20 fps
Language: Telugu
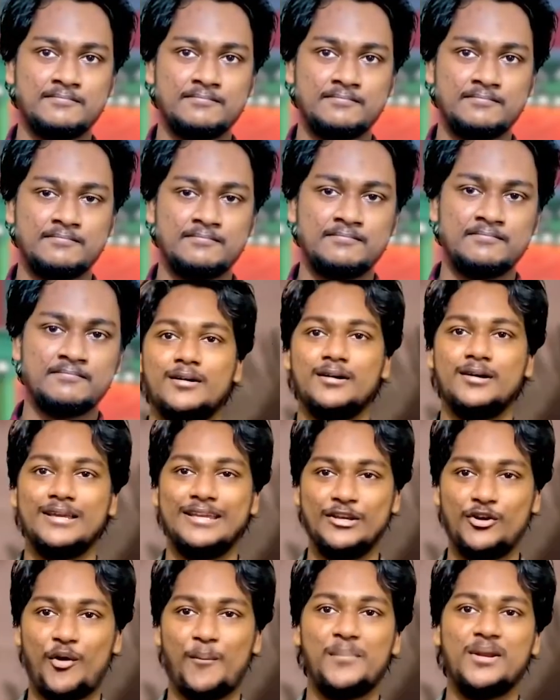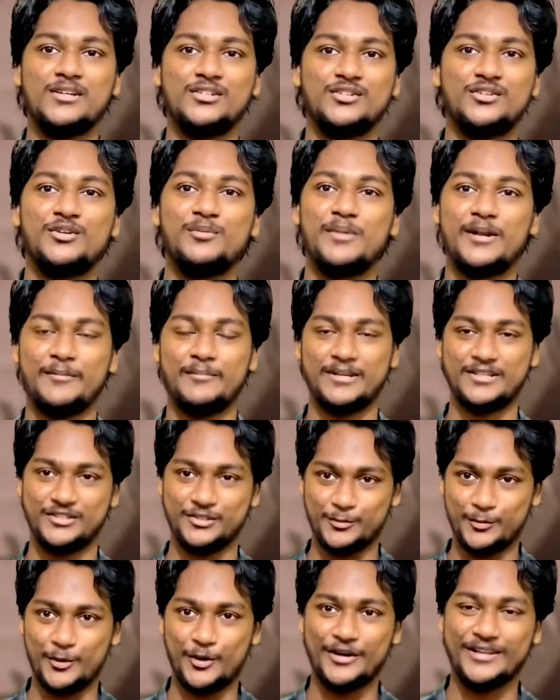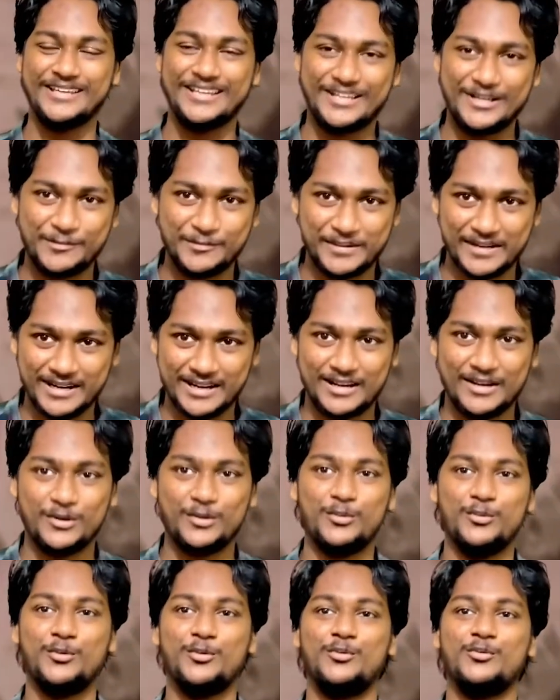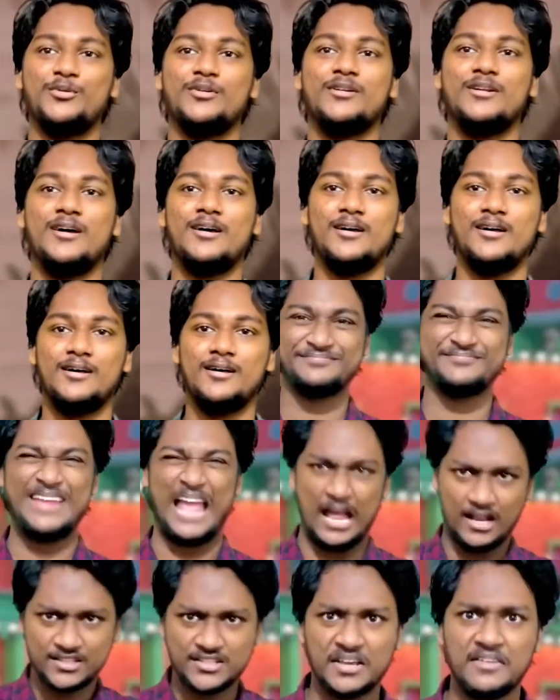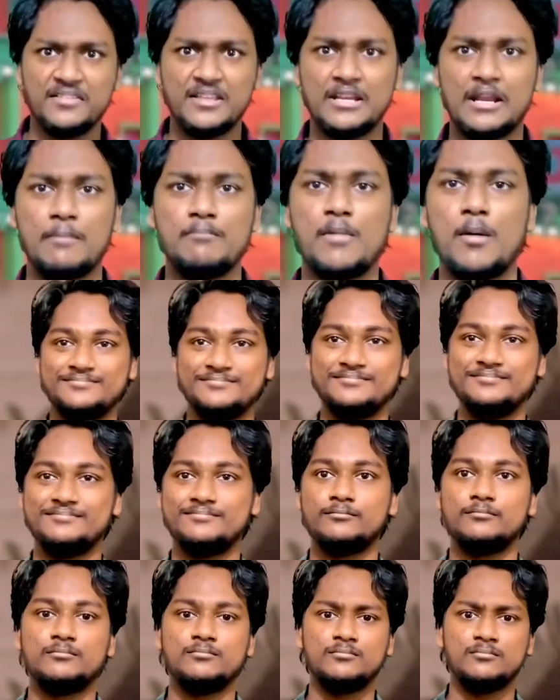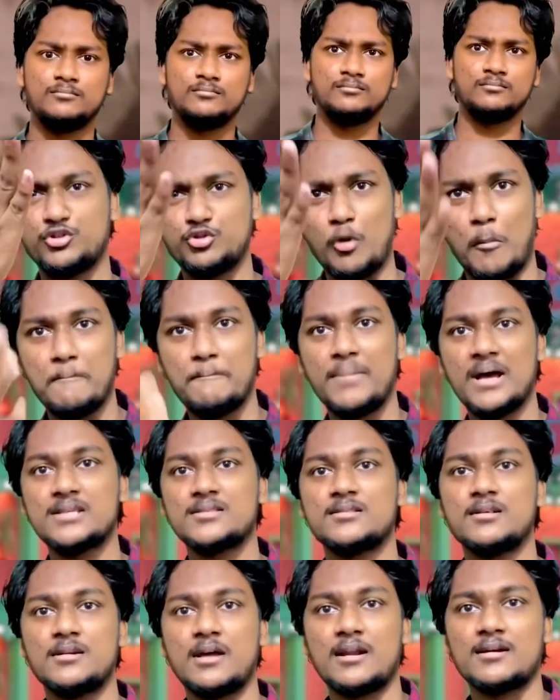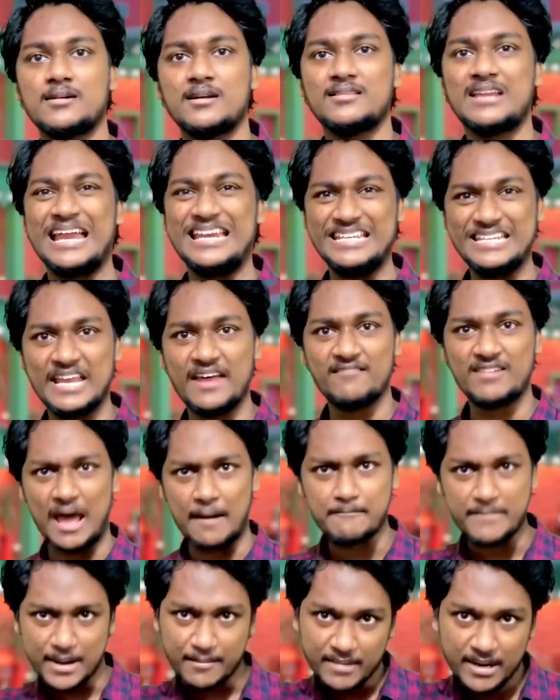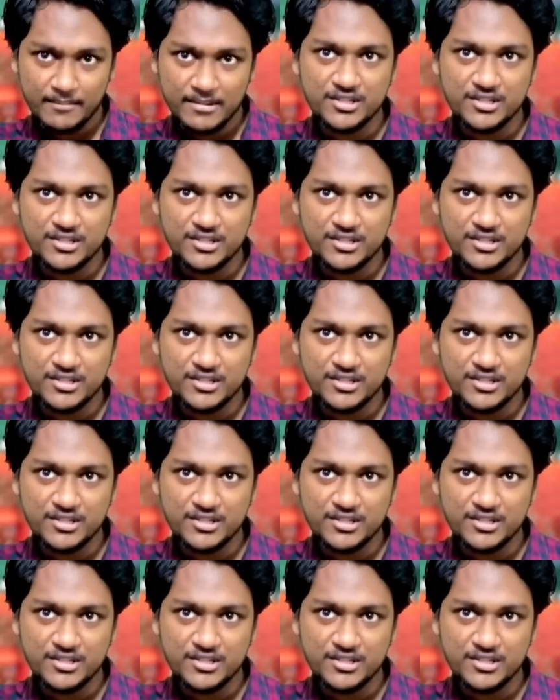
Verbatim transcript: ఐ హోప్ ఈ నామినేషన్తో మన మధ్య ఇంకా బాండింగ్ పెరగాలని కోరుకుంటున్నాను దీనమ్మ బాండింగ్ బాండింగ్ అది దుబ్బేస్తున్నారు కదా నేనేమైనా అమ్మాయినారా